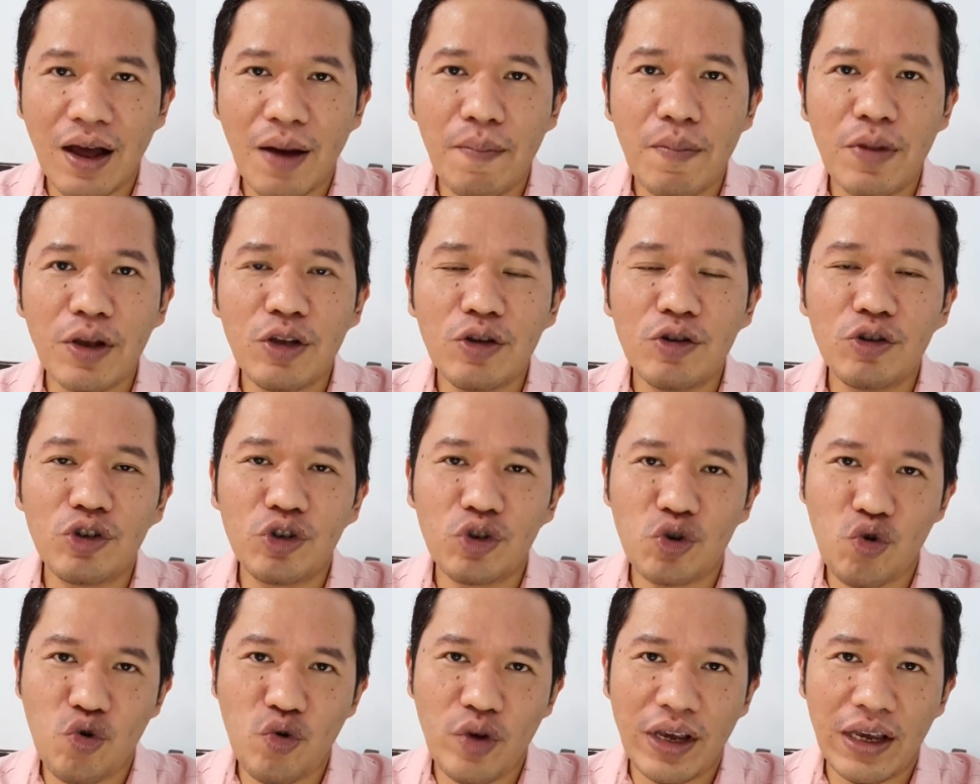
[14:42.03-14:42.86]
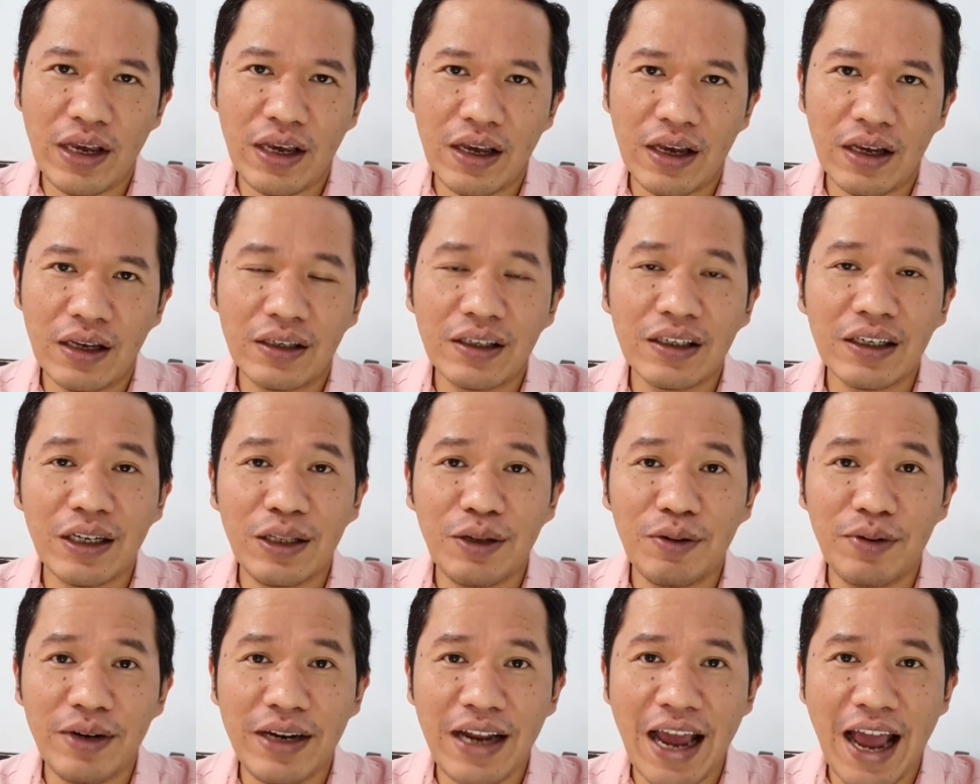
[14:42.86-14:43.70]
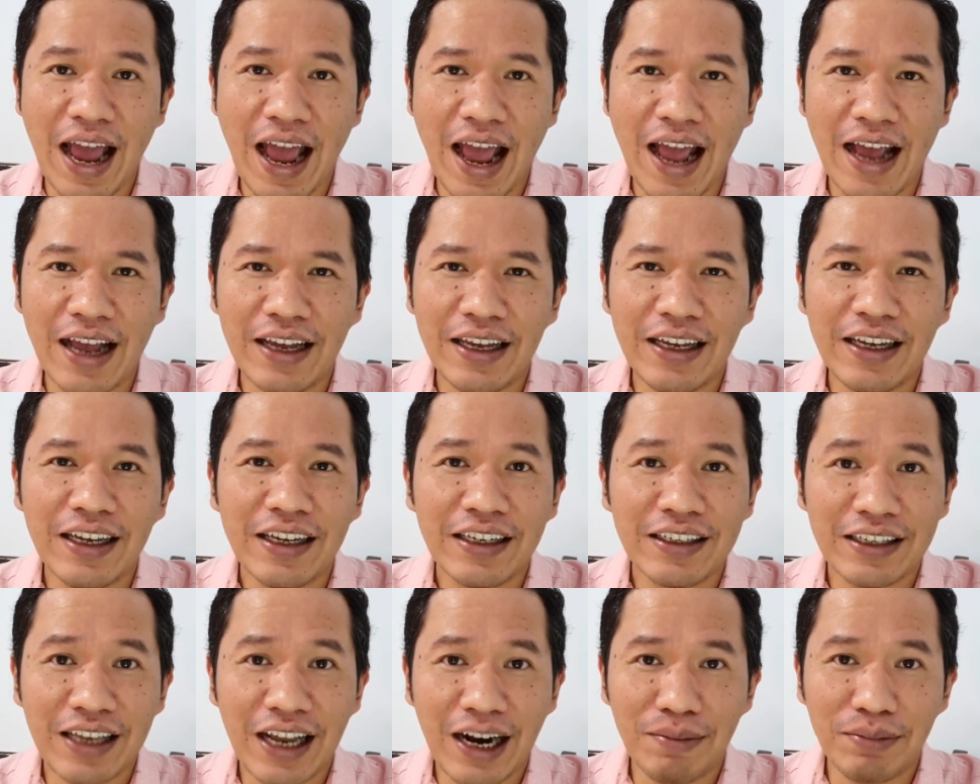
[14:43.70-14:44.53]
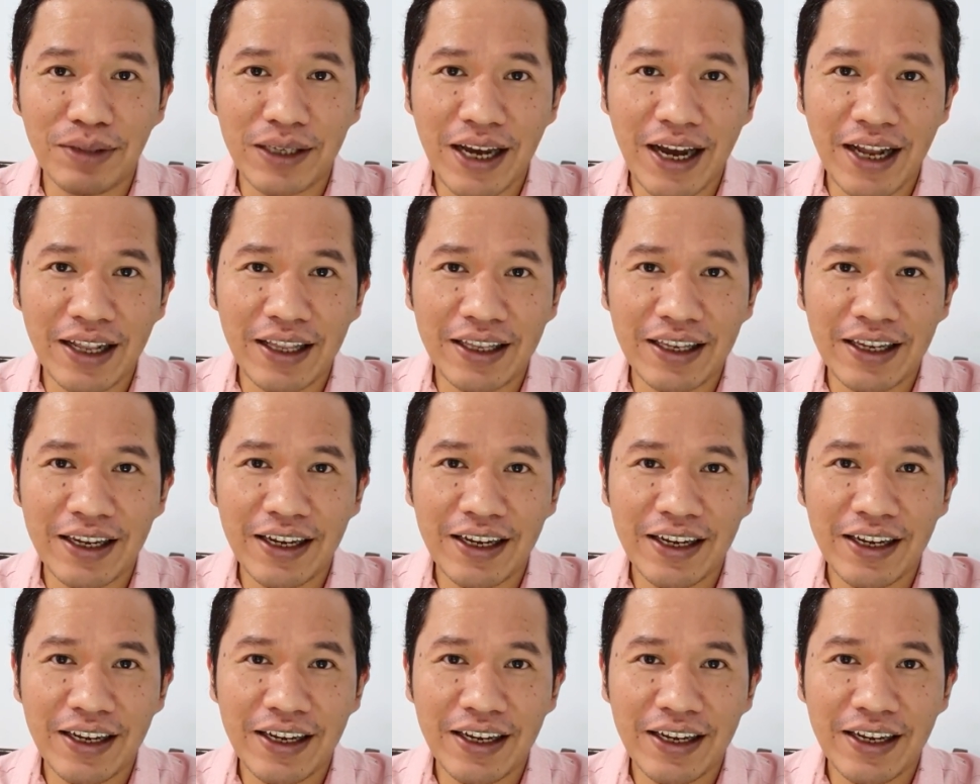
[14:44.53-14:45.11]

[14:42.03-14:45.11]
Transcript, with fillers: menyusui sedunia. Salam sehat.